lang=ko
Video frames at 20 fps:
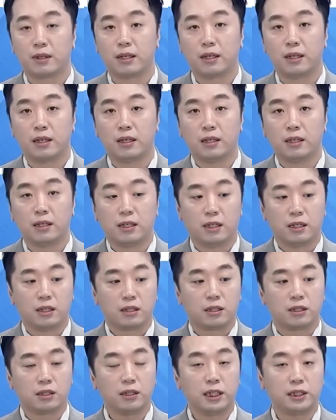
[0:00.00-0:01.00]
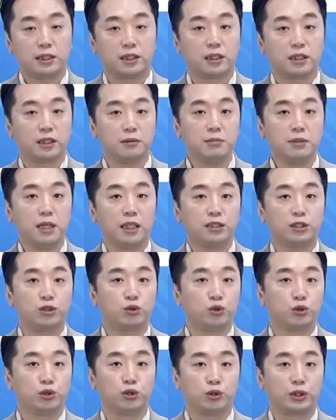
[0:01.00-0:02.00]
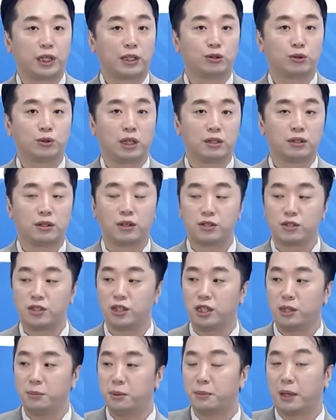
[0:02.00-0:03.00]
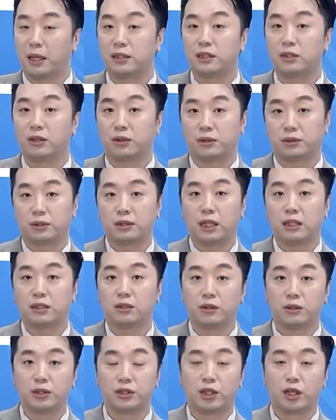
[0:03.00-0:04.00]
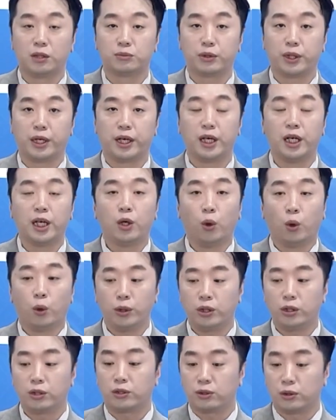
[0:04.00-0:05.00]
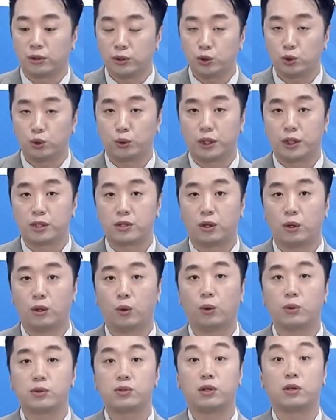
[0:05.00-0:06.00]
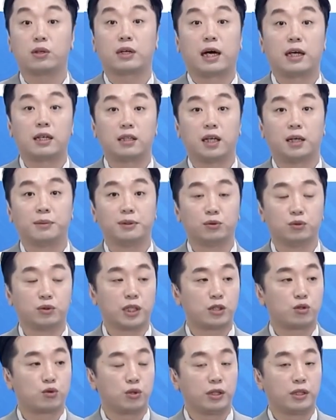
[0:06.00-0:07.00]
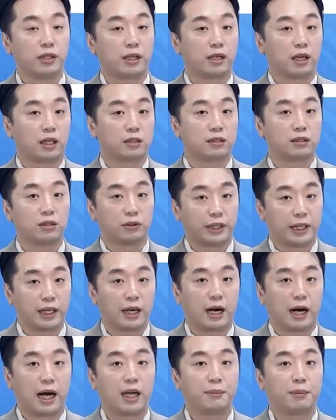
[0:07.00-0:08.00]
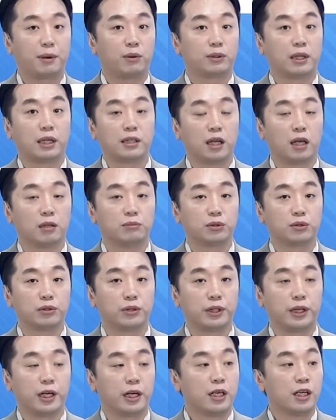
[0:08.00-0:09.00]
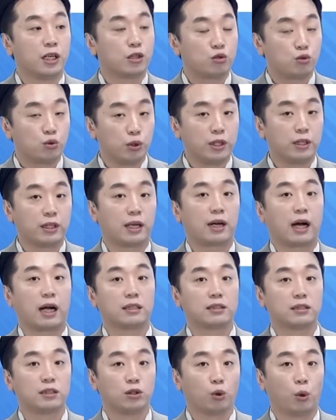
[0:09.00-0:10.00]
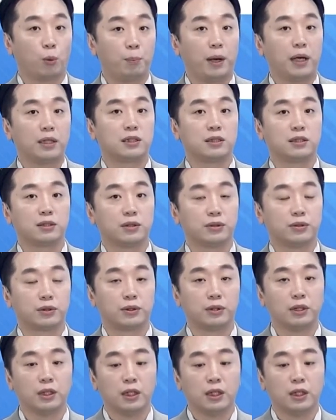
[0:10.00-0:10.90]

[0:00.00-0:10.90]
네네. 근데 지금까지 수익률이 안 좋다는 것은 이미 많이 떨어졌다는 거기 때문에 오히려 그런 쪽에서 옥석을 가린다면 우리가 수익 낼 가능성, 내가 가입하고 난 다음부터의 수익 날 가능성이 높아지는 거죠.